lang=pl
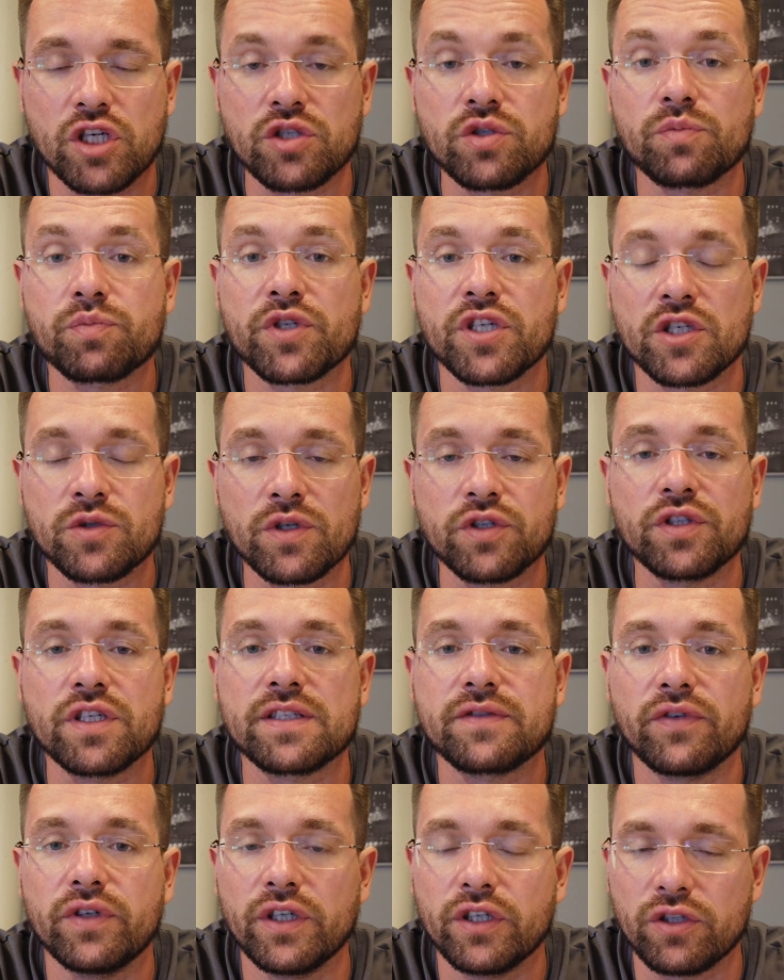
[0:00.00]
yy, przesłać na
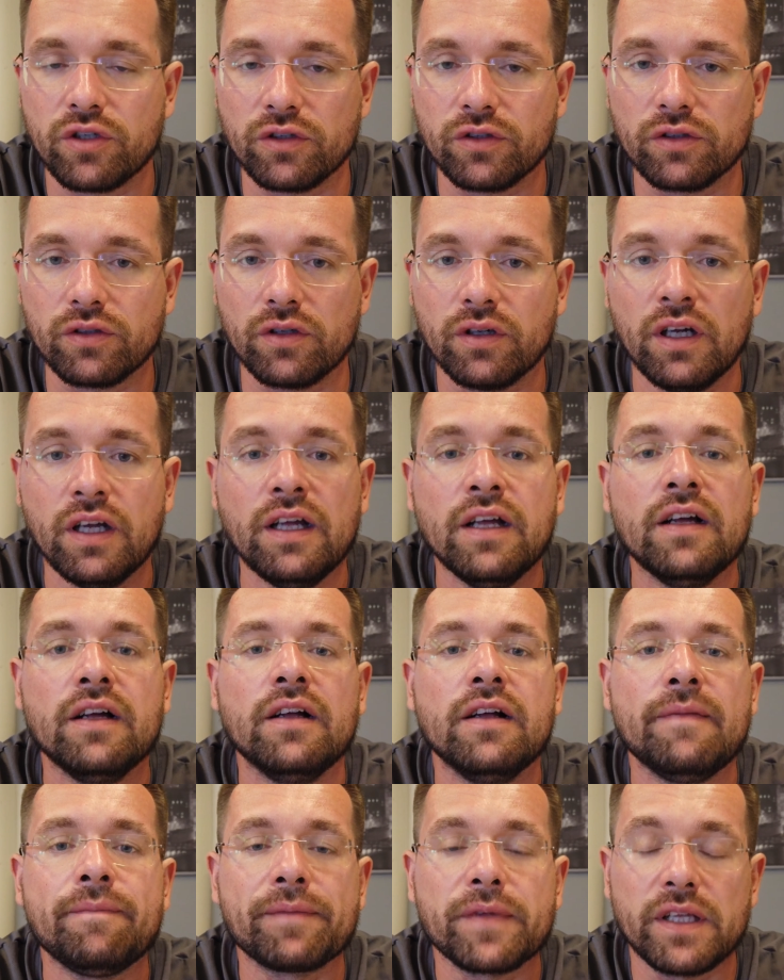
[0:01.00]
swoje konto.
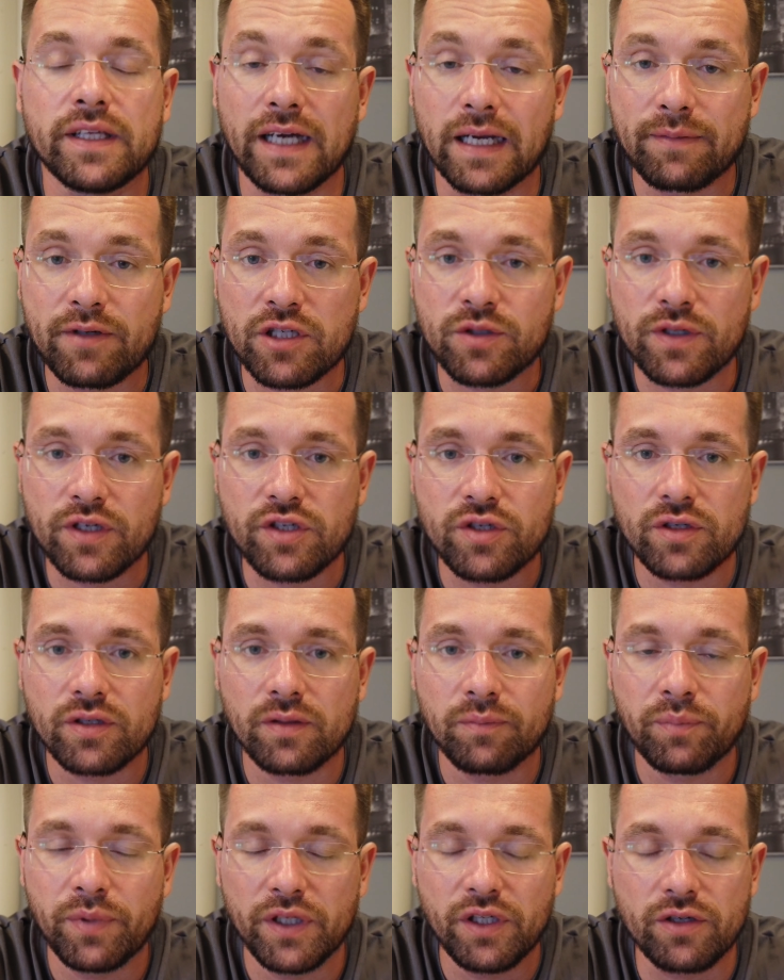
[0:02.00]
Jak przesłać
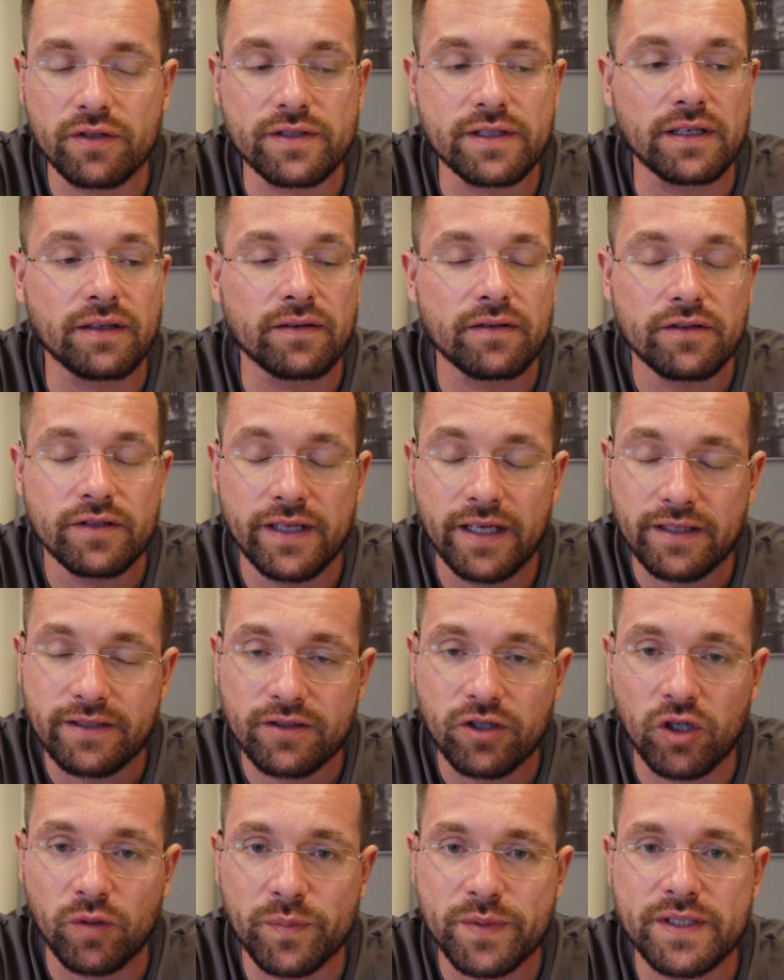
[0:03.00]
pieniądze?
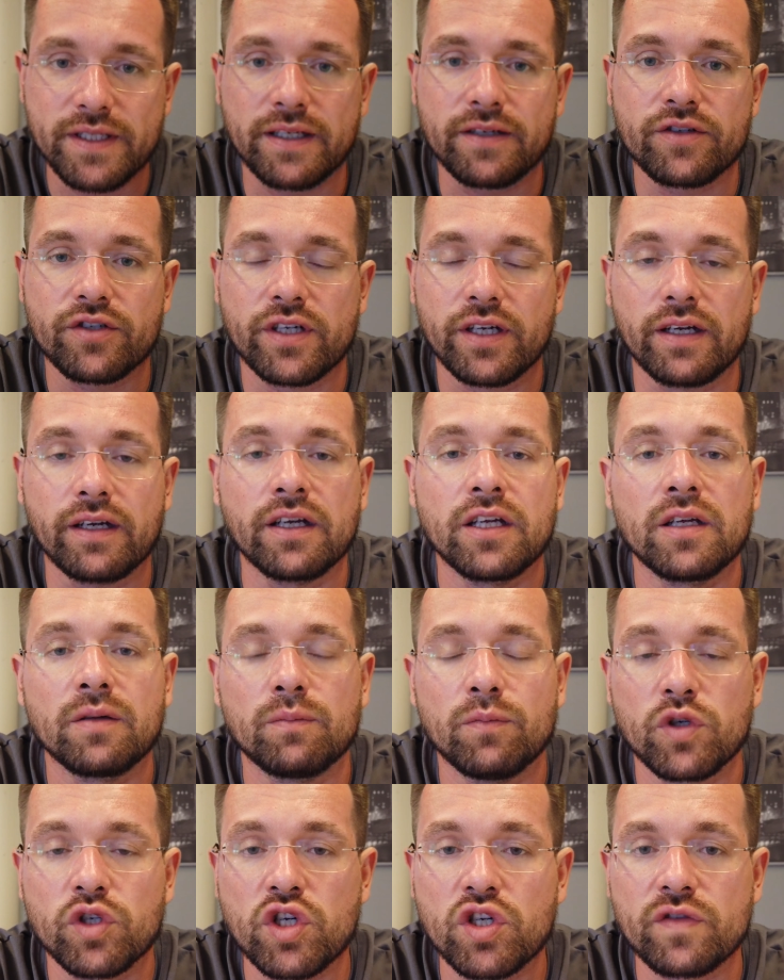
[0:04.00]
Jest opcja, że
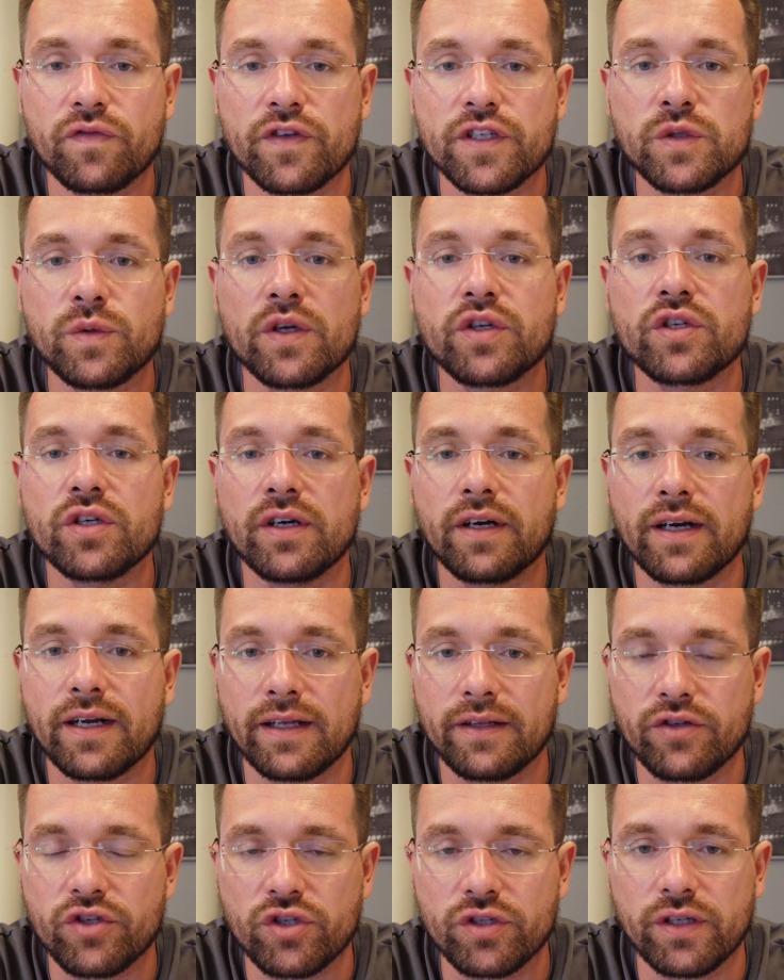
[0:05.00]
możesz wysyłać
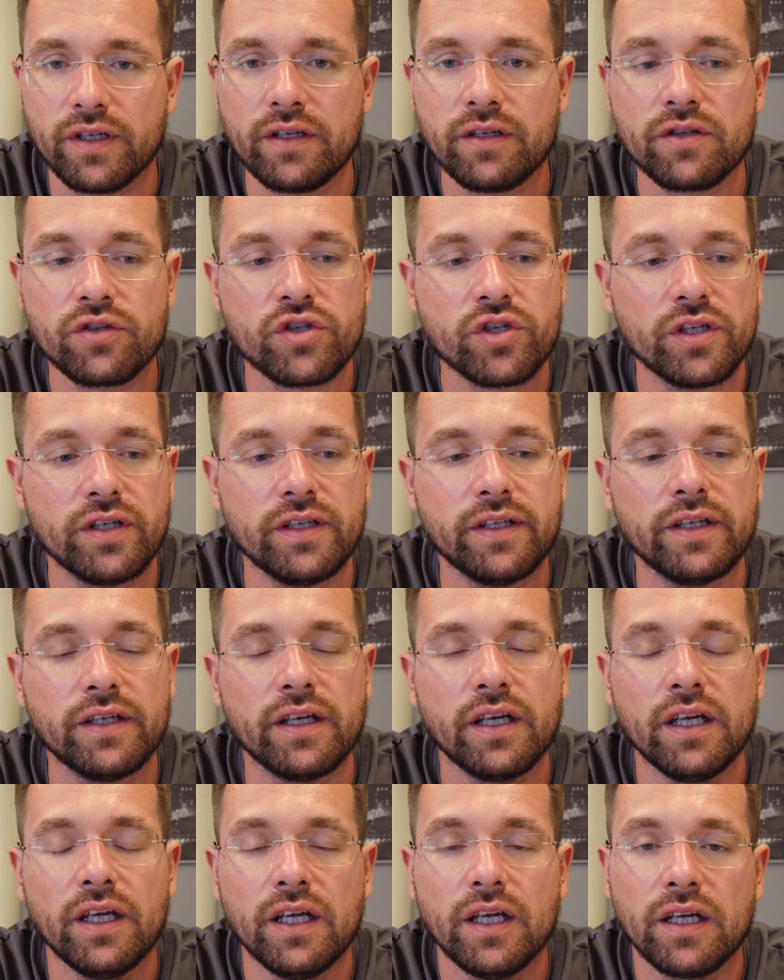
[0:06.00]
ręcznie,
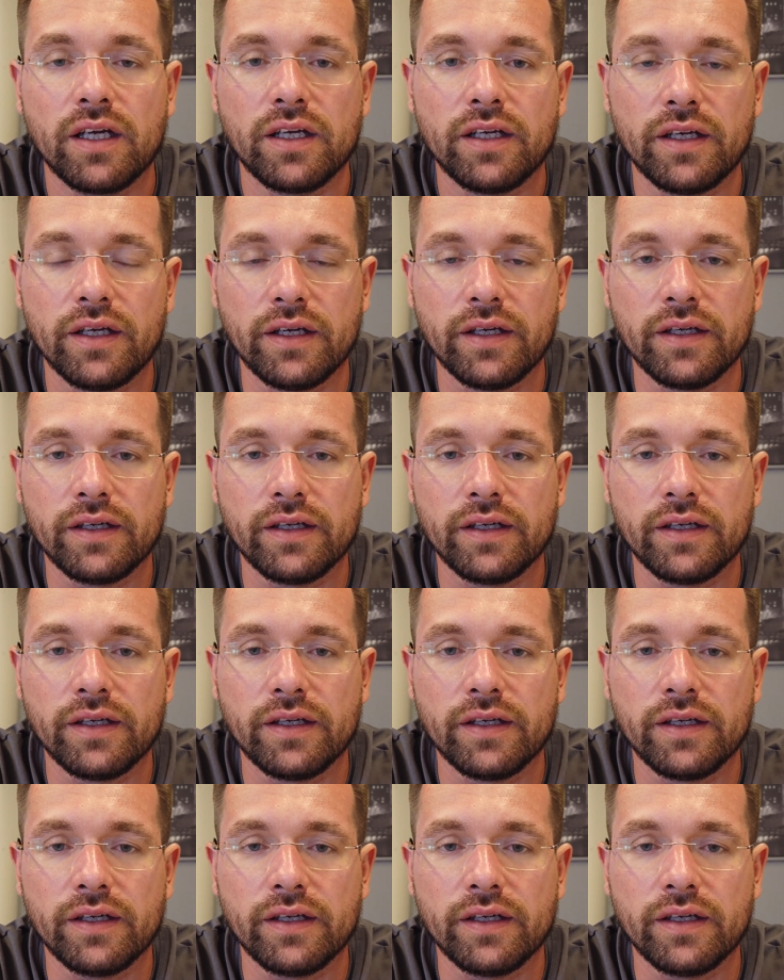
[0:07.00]
czyli yy,